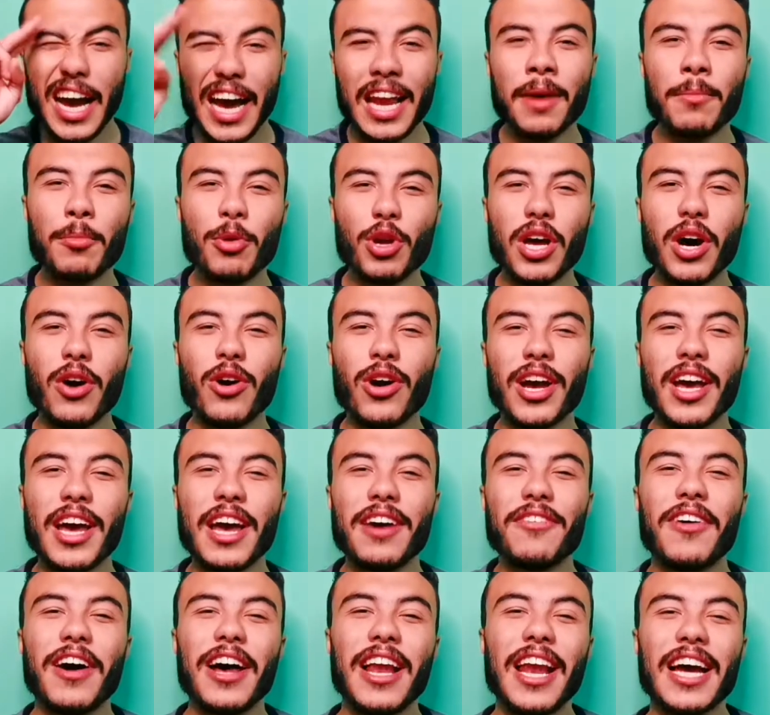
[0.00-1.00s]
اهلا بيكم يا
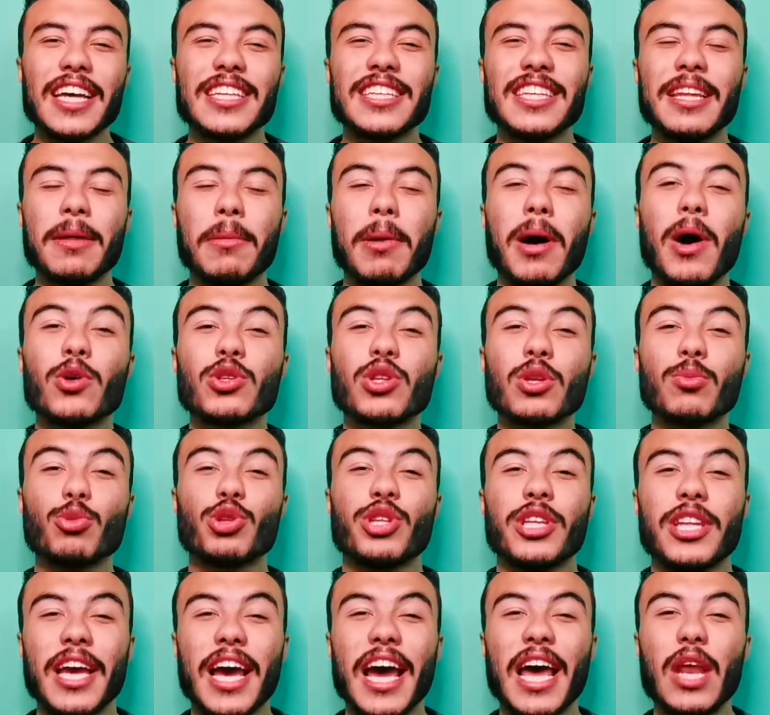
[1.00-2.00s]
وجيه في حلقه جديده من قهوه
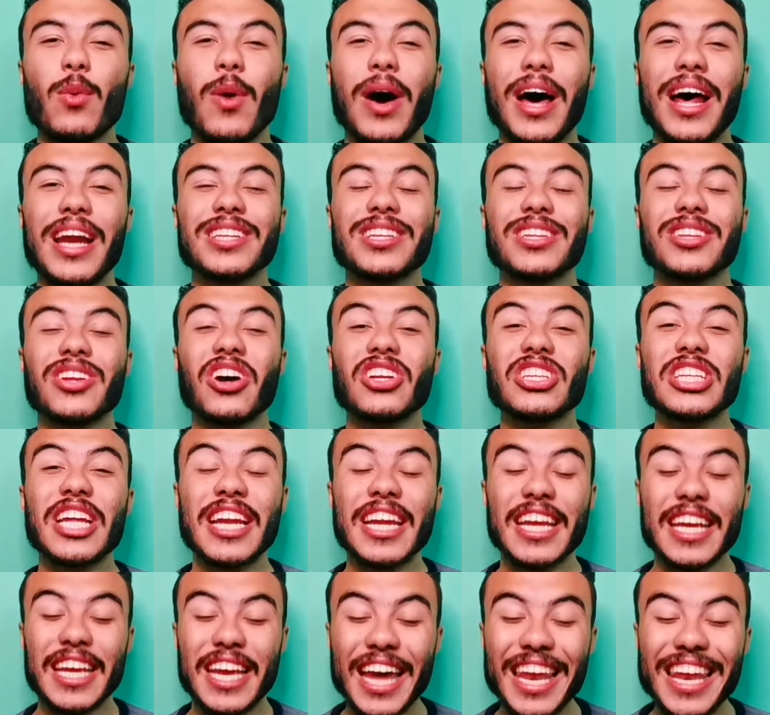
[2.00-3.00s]
المونديال وحلقه
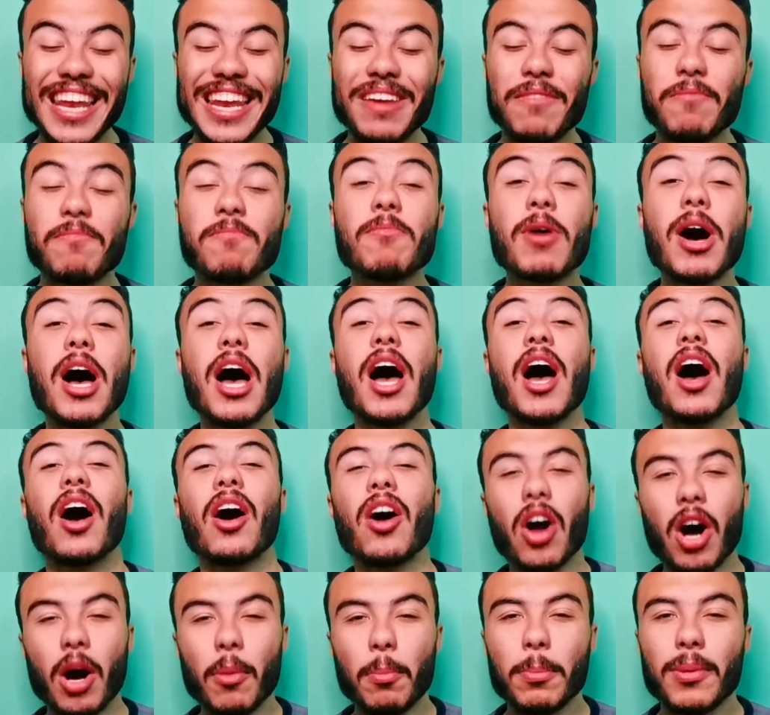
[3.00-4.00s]
النهارده هنتكلم ما
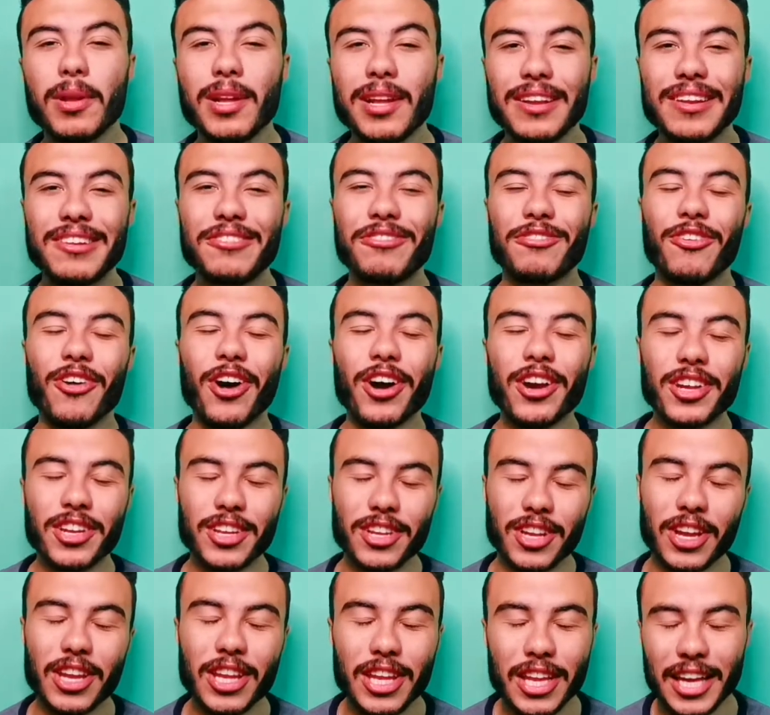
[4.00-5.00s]
قبل
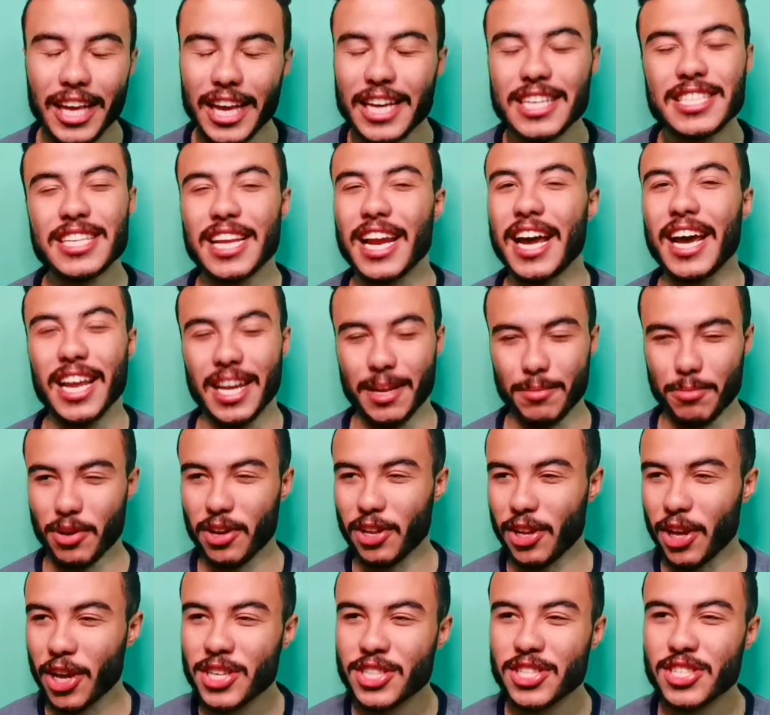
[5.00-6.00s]
فاينل كاس العالم
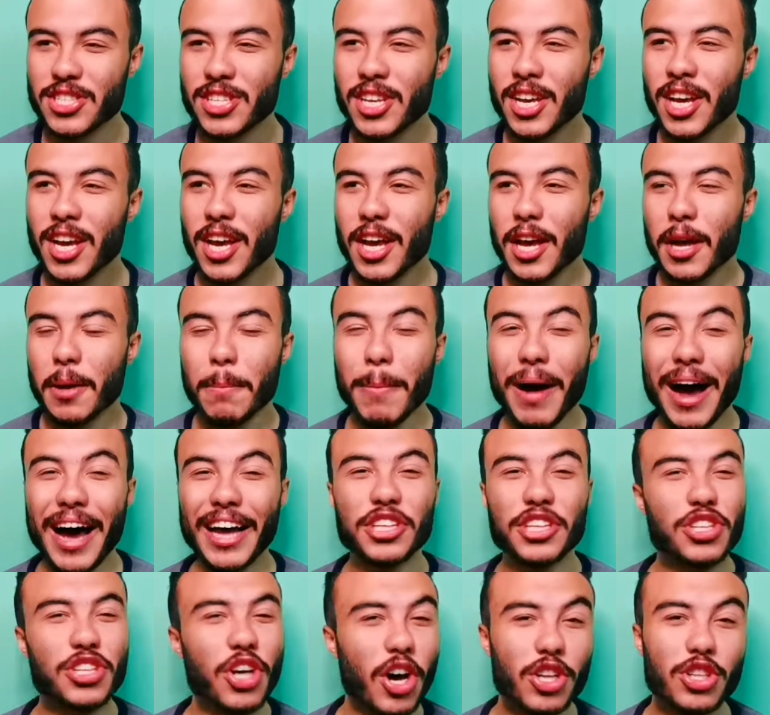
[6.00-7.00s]
خلاص
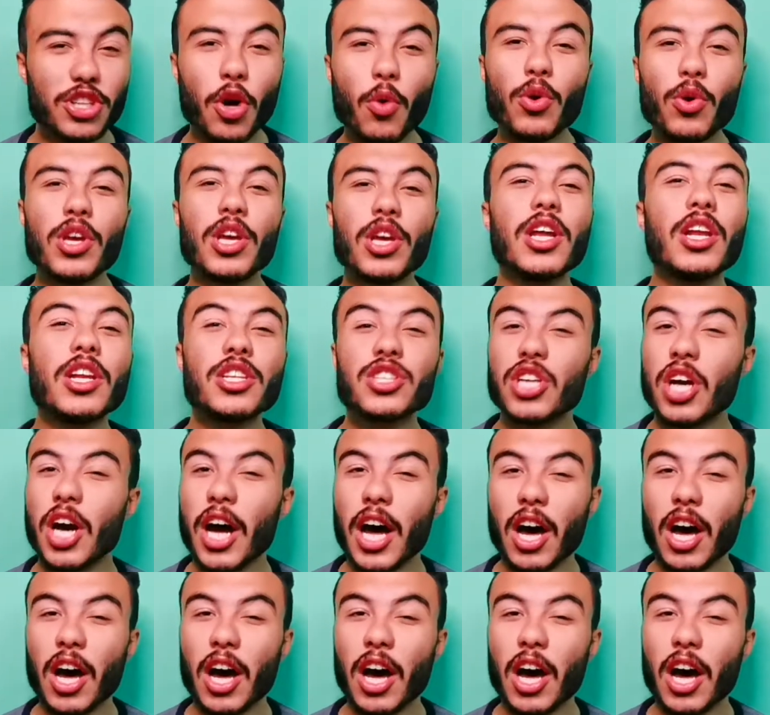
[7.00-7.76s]
بعد شهر طويل